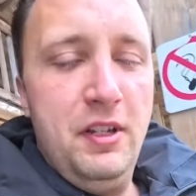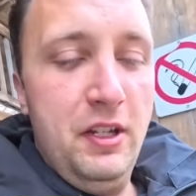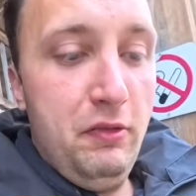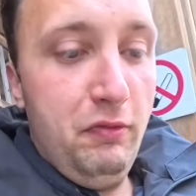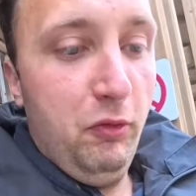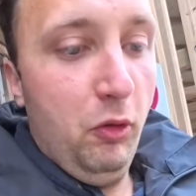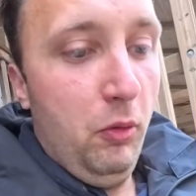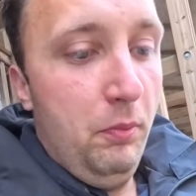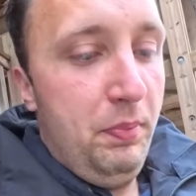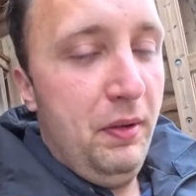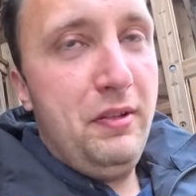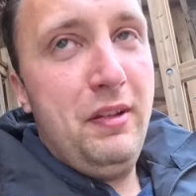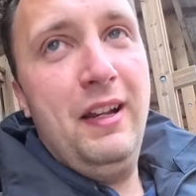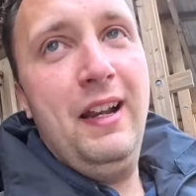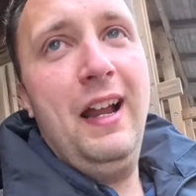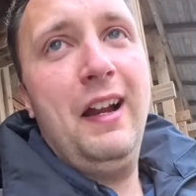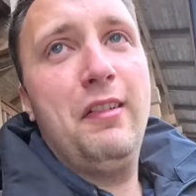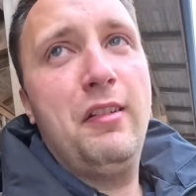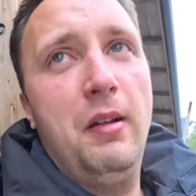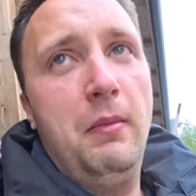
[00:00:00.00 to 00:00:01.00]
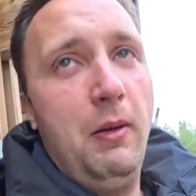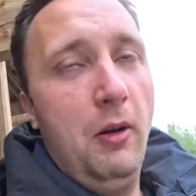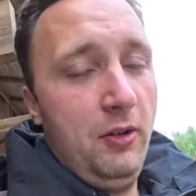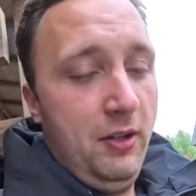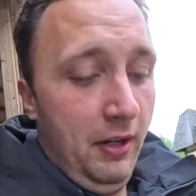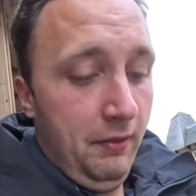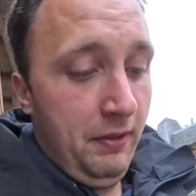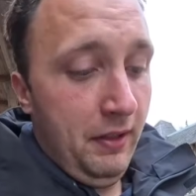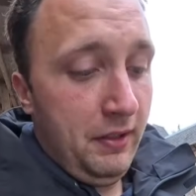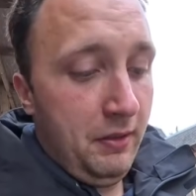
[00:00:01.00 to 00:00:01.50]
die ist wohl ein bisschen langsamer
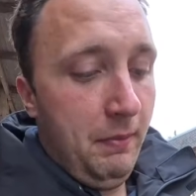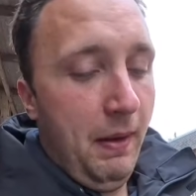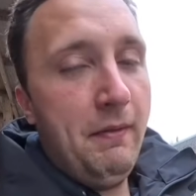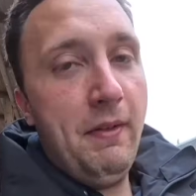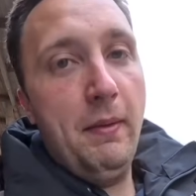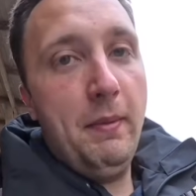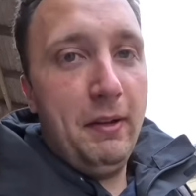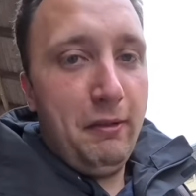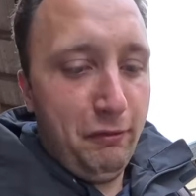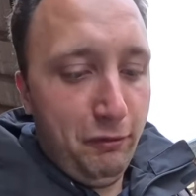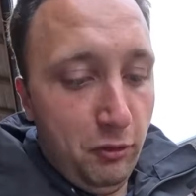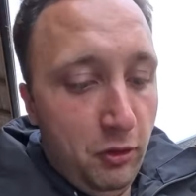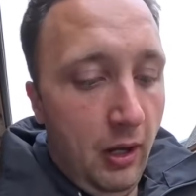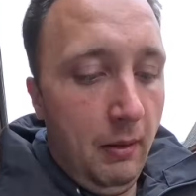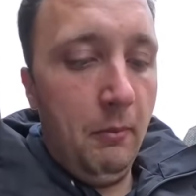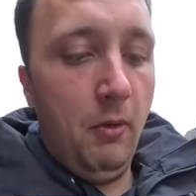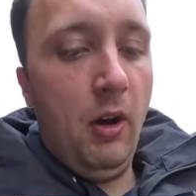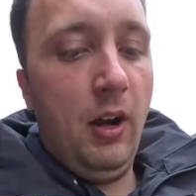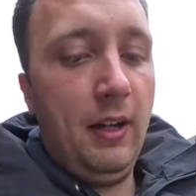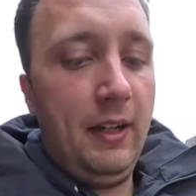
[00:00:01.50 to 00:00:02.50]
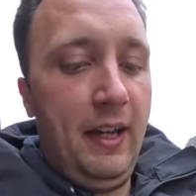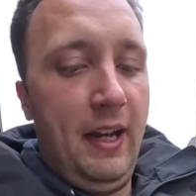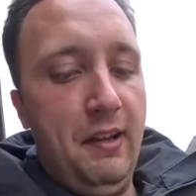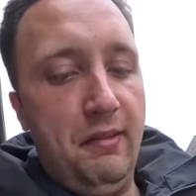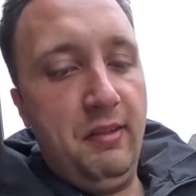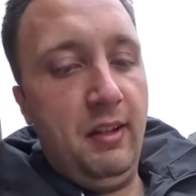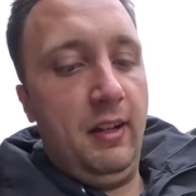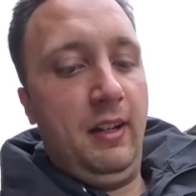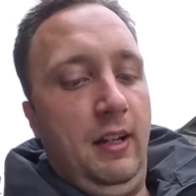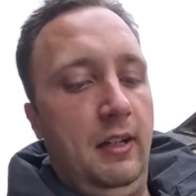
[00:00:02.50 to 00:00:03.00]
unterwegs. Ich meine, wir haben jetzt früher Morgen
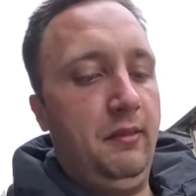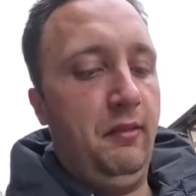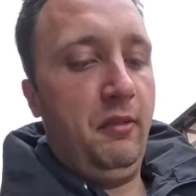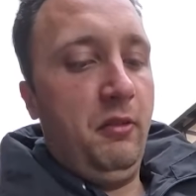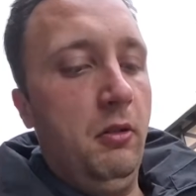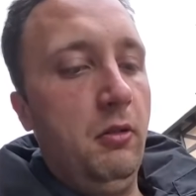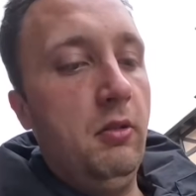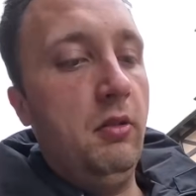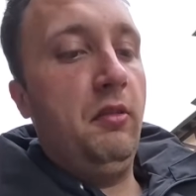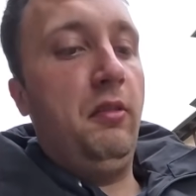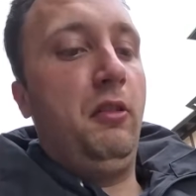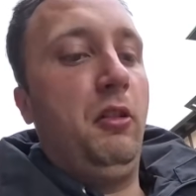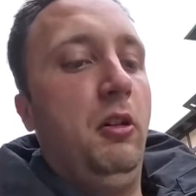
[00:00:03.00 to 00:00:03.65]
erste Attraktion und